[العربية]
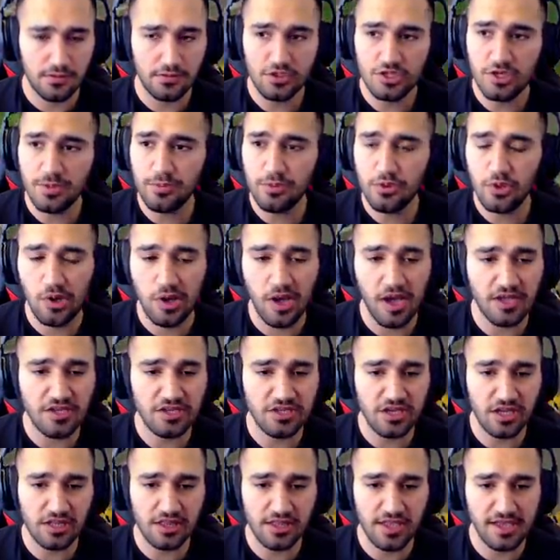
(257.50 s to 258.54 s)
جبتوا
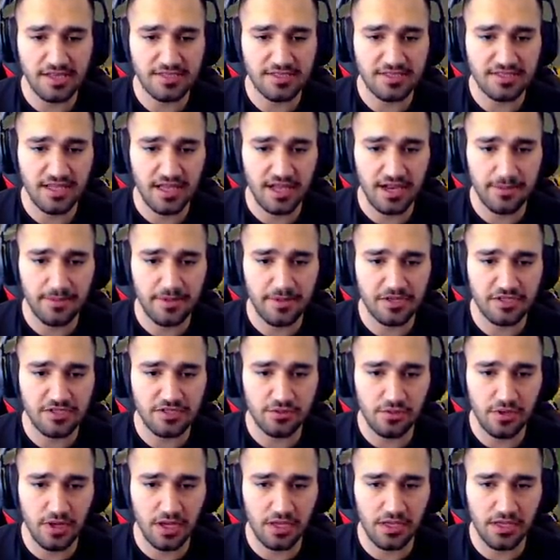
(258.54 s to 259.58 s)
هيدشوت يا زلمه
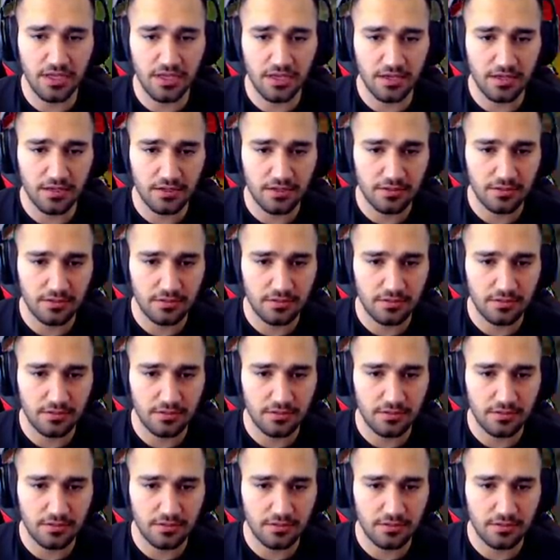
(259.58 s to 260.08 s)
شو هيك